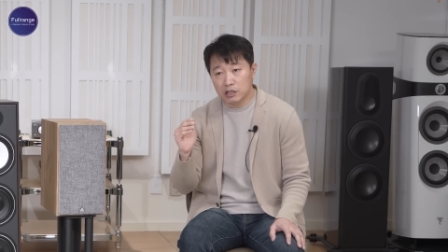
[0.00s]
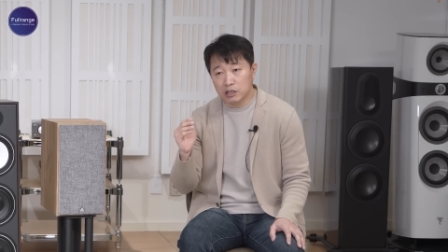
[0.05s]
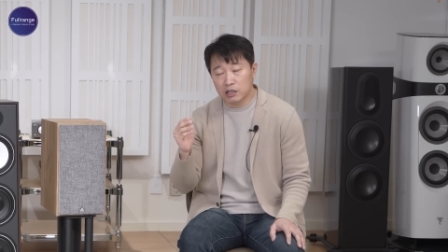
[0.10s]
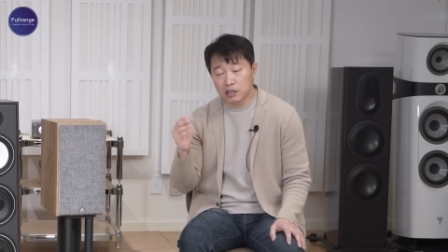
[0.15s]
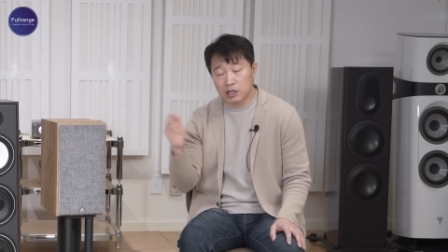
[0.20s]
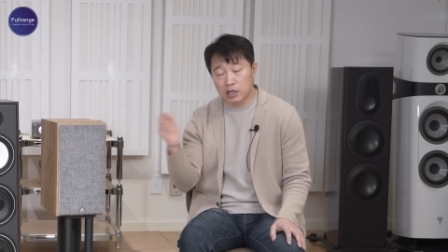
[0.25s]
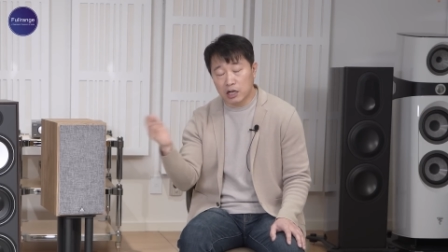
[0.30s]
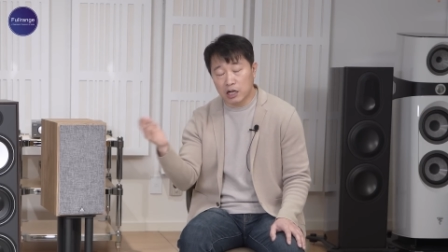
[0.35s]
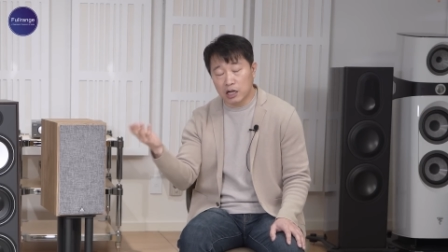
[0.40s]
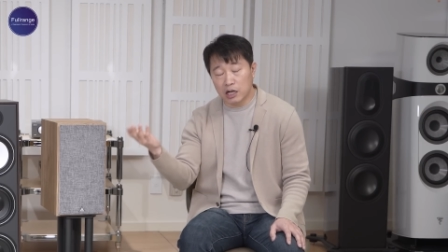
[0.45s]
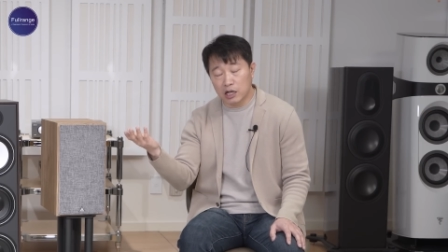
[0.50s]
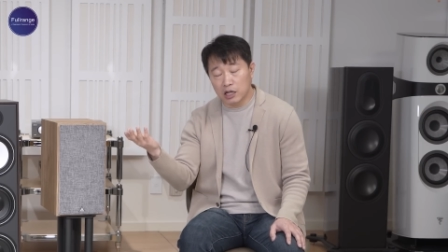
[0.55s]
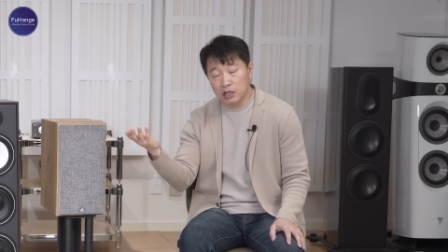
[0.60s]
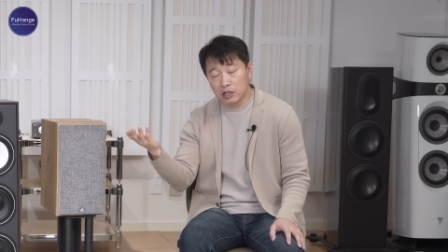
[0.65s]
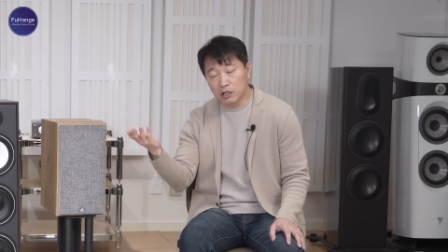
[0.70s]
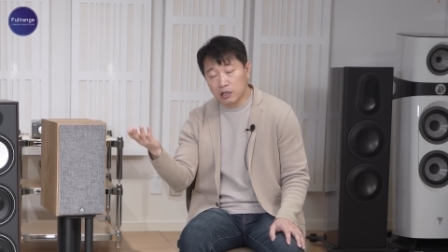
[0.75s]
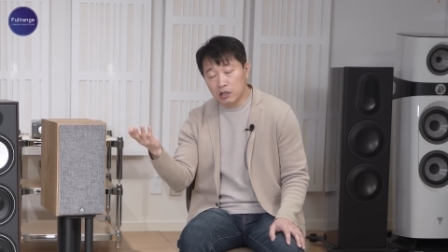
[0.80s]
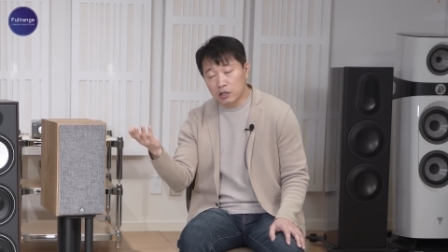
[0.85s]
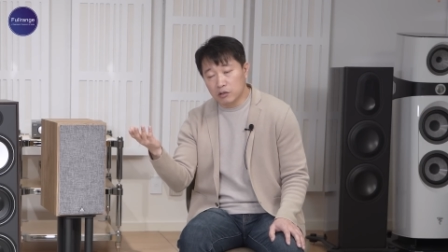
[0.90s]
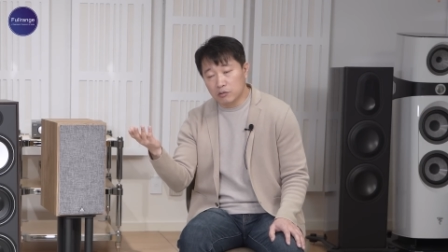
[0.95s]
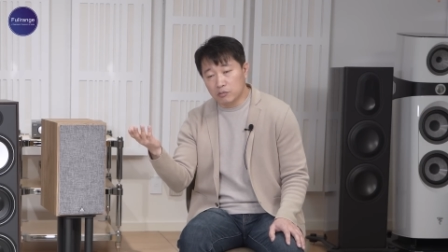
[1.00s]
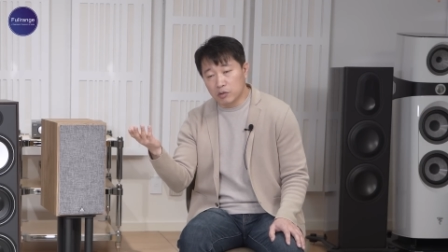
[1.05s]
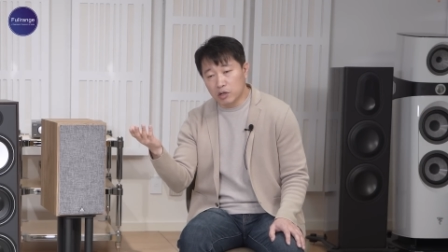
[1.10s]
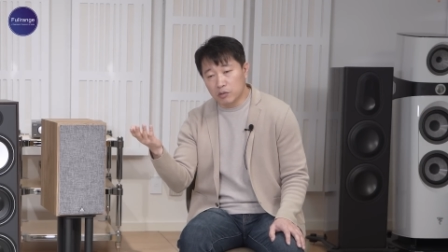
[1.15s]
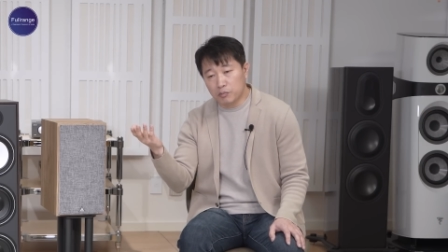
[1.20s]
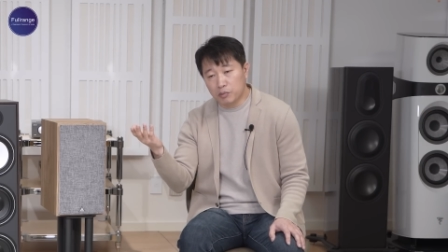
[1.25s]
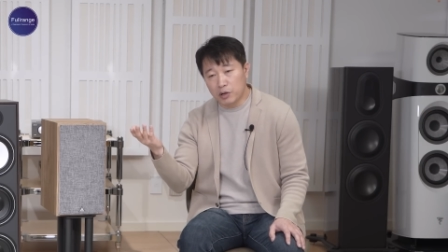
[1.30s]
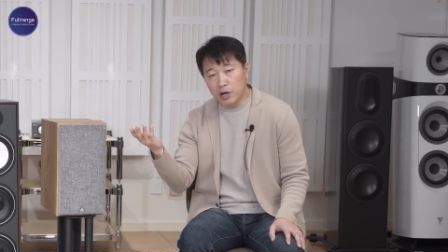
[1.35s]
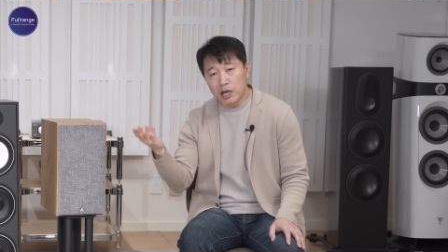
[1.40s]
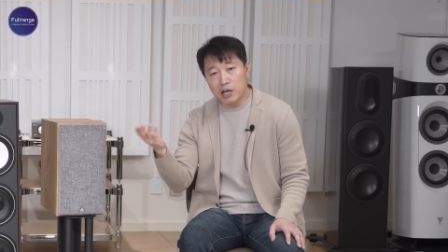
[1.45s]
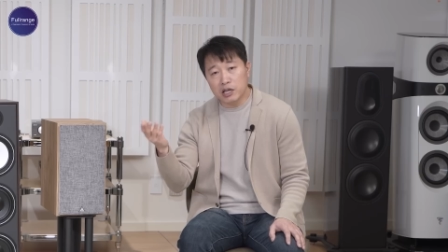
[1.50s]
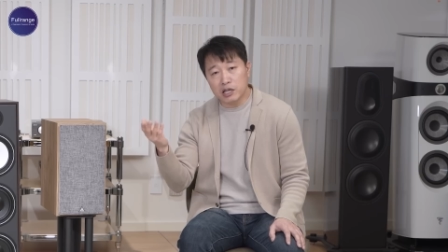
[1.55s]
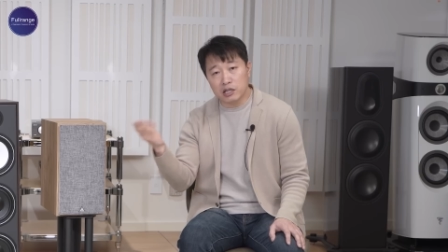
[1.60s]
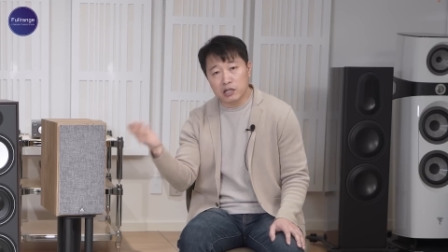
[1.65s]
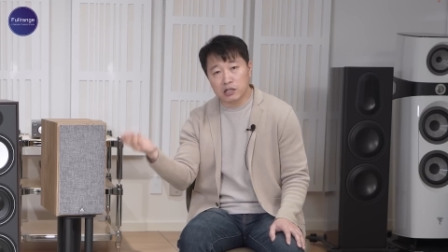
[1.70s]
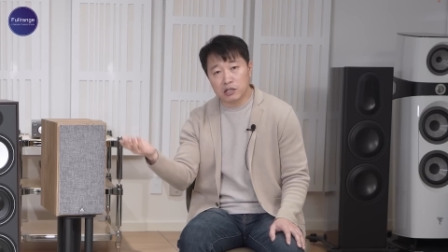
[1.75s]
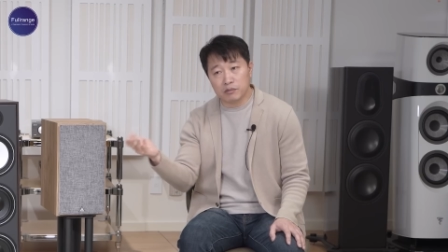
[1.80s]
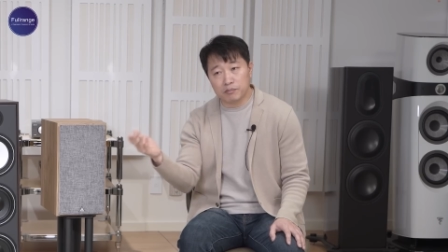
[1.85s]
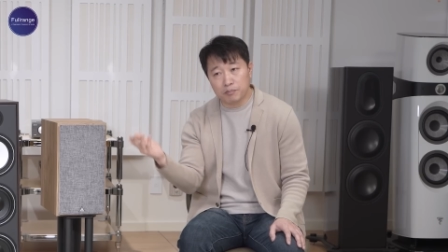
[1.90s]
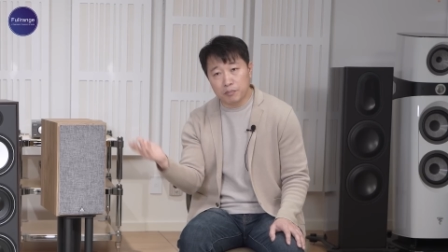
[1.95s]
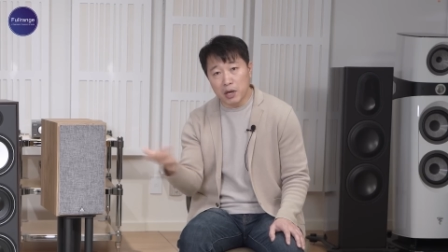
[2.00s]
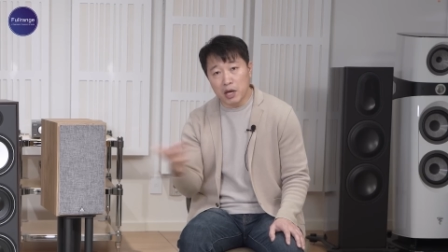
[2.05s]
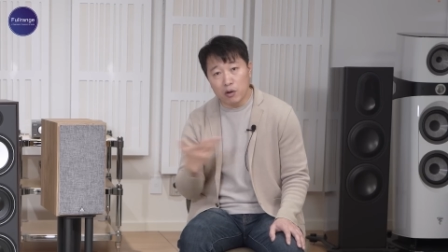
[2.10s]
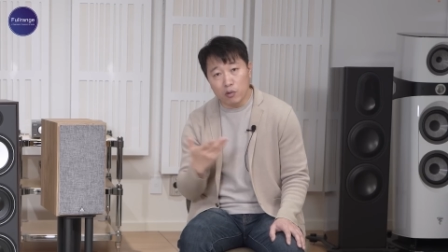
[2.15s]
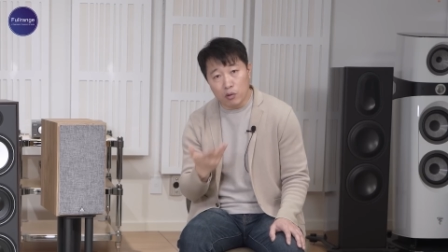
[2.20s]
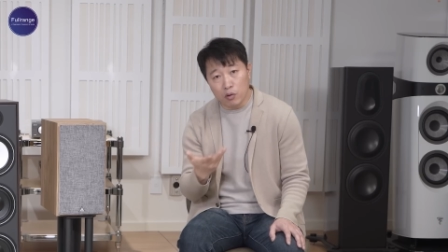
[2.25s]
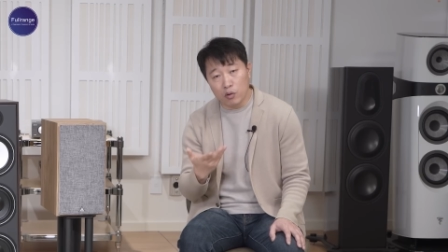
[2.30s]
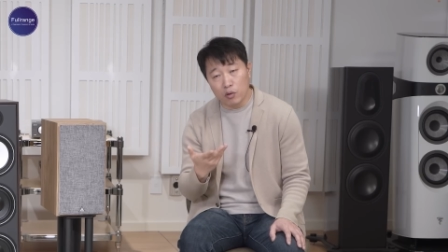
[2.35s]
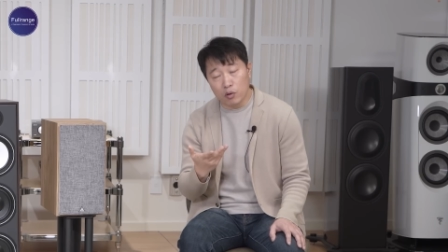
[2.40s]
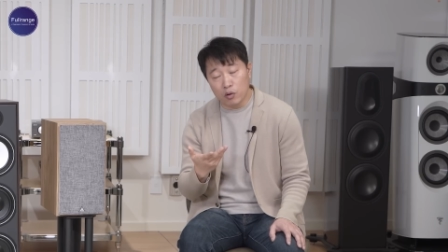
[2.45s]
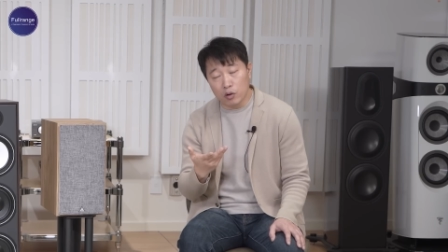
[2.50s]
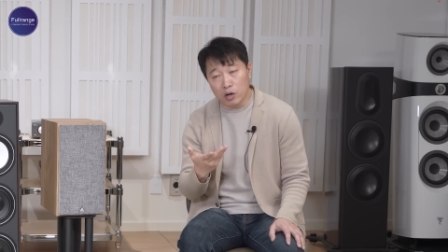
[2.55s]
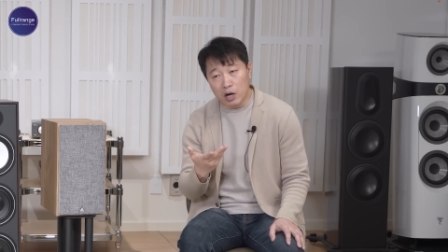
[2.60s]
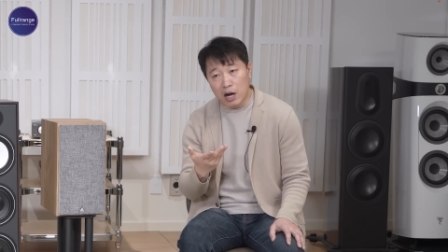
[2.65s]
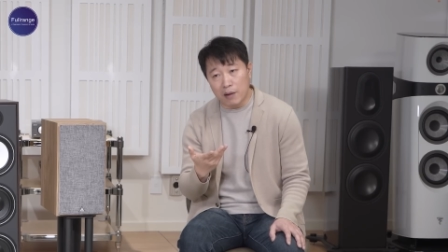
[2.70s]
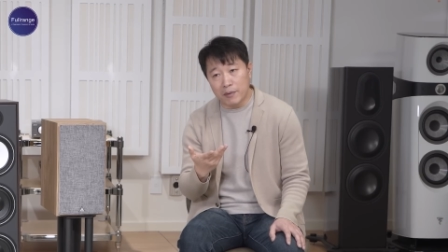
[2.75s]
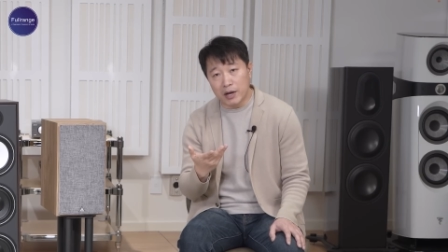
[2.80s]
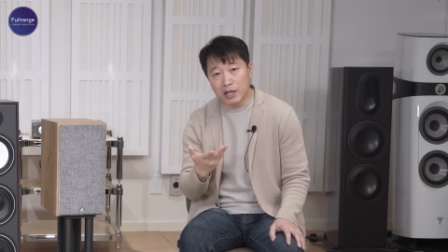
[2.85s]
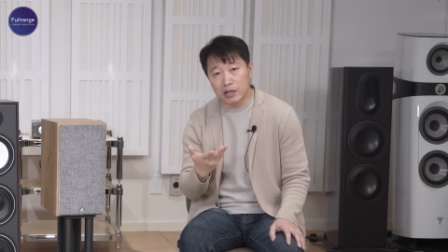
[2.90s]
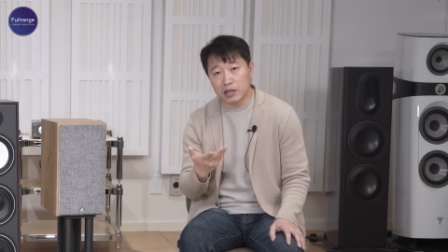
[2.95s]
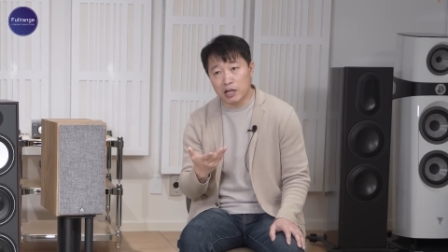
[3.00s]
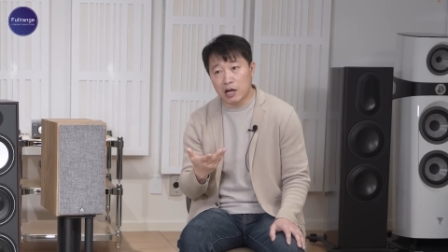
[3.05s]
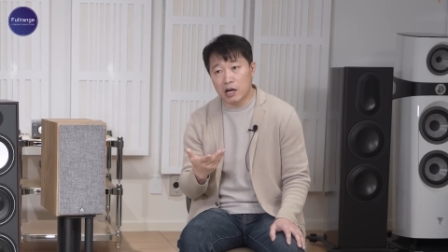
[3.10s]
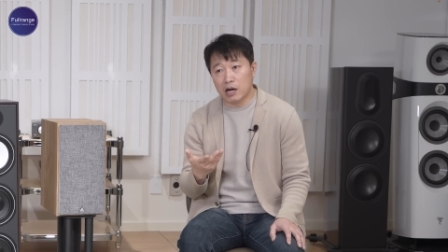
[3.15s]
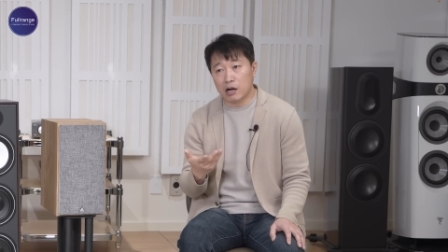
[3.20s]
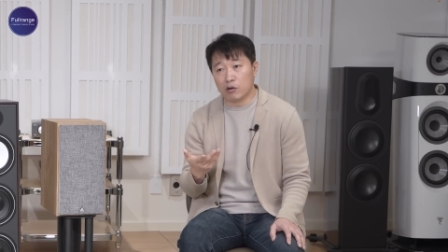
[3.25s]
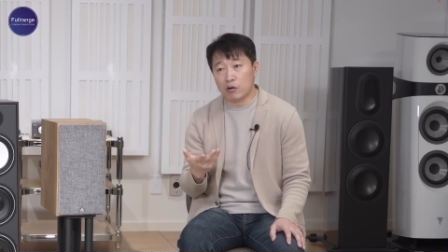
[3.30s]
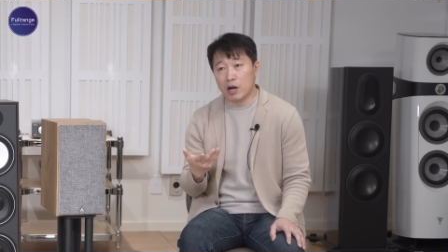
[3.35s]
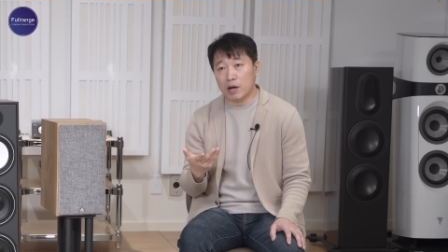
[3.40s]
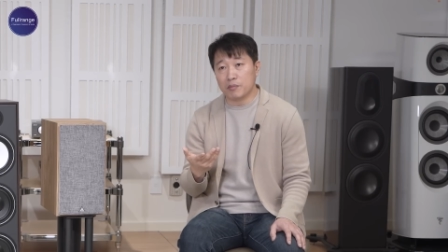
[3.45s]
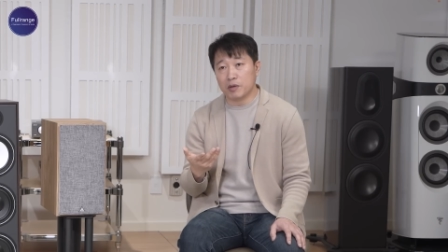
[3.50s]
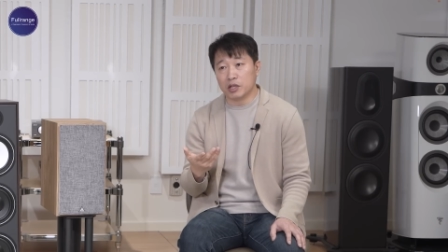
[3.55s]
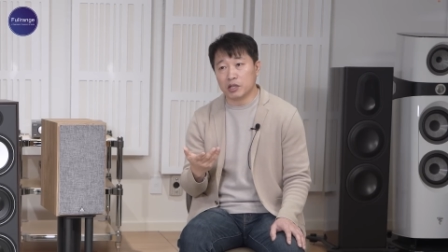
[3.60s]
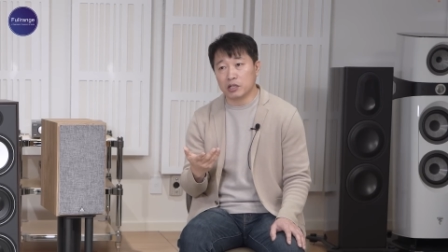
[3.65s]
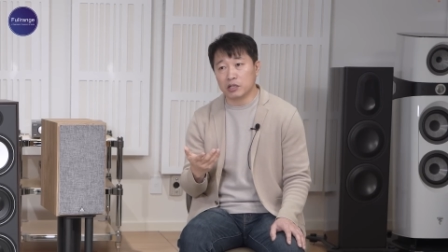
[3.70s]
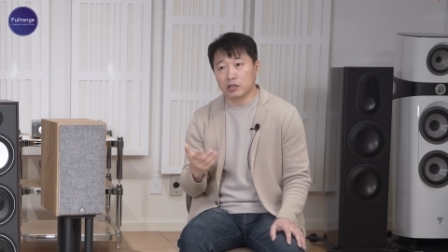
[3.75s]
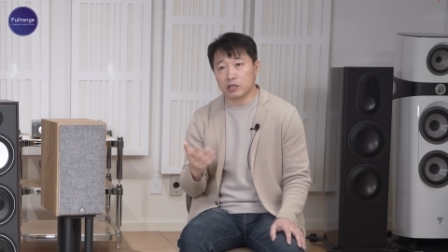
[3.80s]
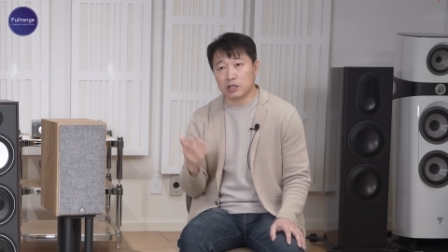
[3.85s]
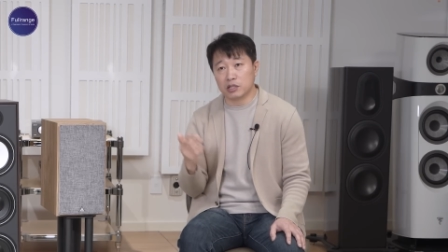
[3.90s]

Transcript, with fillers: 그러니까 뭐 플레이 기능을 빼고 감안한다라고 하면은